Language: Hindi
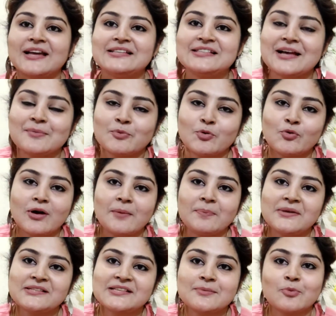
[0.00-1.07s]
साइज आपको वहाँ
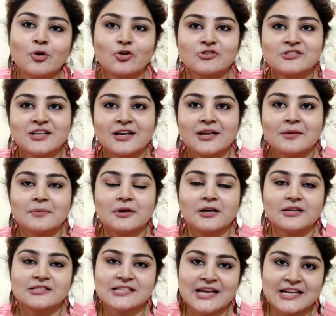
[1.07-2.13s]
पे इसके बहुत सारे
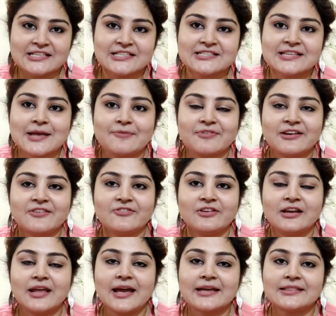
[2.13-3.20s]
साइजेस
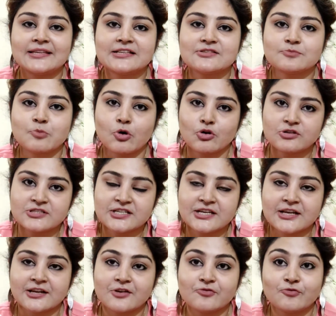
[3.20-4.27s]
अवेलेबल है आई थिंक स्मॉल
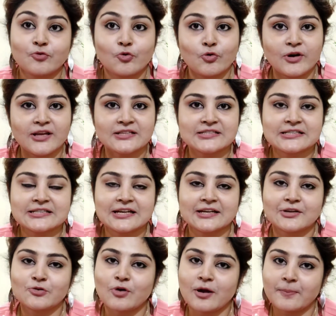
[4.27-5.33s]
से लेकर फोर एक्सल
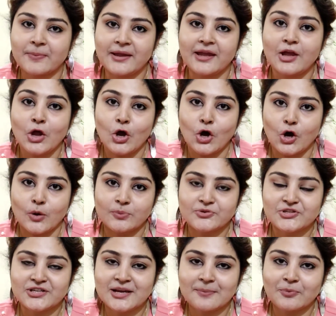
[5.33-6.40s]
तक के वहाँ पे
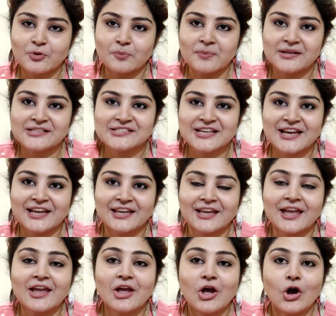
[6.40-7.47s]
ऑप्शन आपको मिल
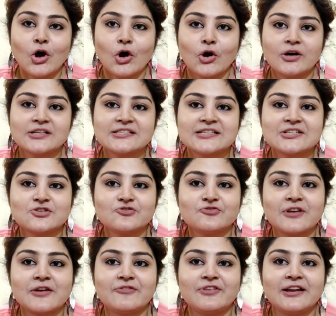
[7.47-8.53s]
जाएंगे और इसकी जो
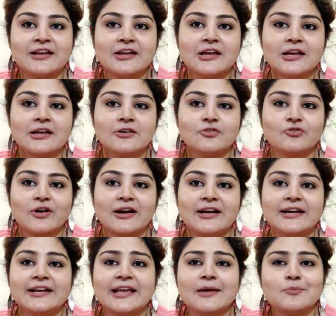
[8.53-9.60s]
फेब्रिक की
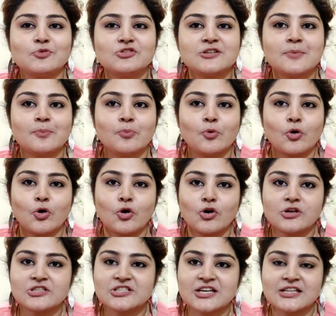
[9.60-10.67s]
क्वालिटी है मुझे
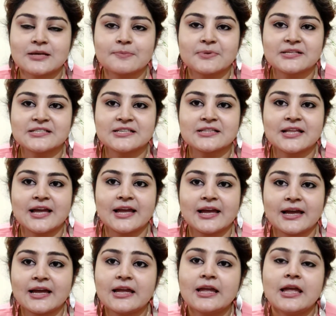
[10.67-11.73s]
बहुत ज्यादा पसंद
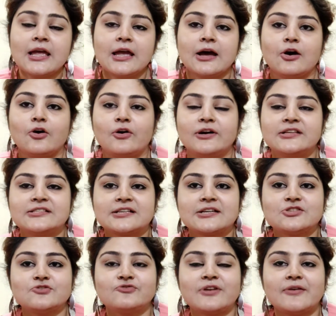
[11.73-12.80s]
आया है और
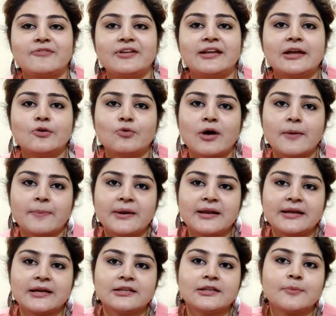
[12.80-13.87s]
इसका जो फेब्रिक है वहाँ पे
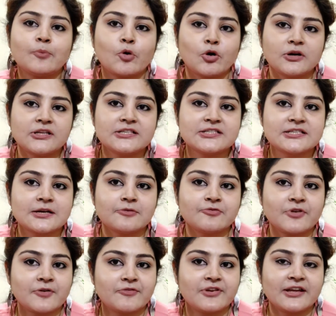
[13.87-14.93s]
लिखा था पॉलिस्टर
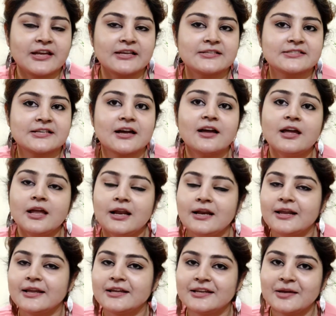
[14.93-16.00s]
फेब्रिक है इसका
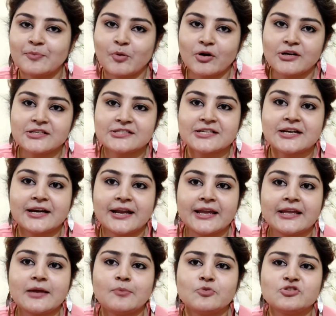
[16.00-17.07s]
लेकिन ये पॉलिस्टर
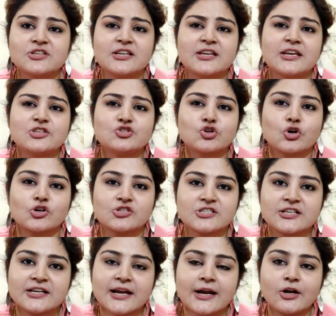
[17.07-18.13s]
नहीं है मुझे ये
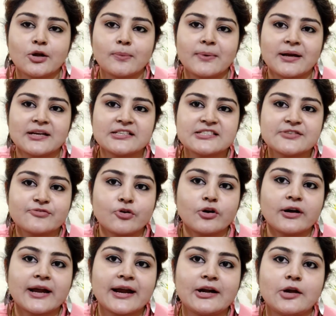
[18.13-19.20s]
जॉर्जेट काइंड ऑफ लगा
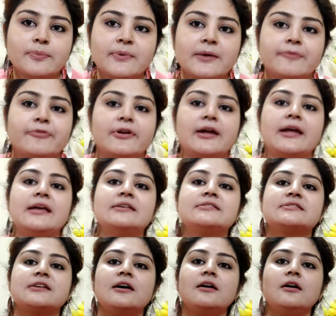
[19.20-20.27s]
सिफोन काइंड ऑफ कपड़ा है
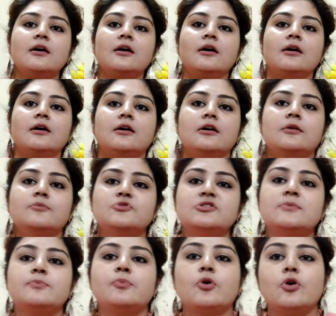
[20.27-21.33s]
इसका आ,
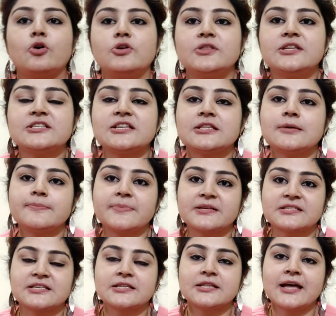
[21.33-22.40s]
मुझे बहुत ही ज्यादा
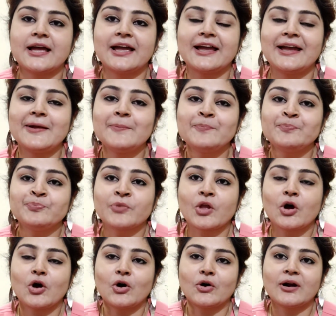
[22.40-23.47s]
पसंद आया है
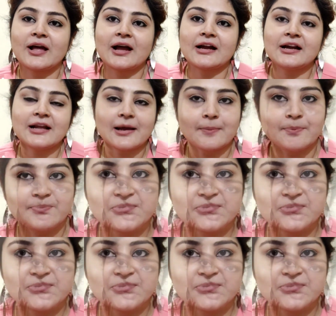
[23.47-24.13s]
और अगर आप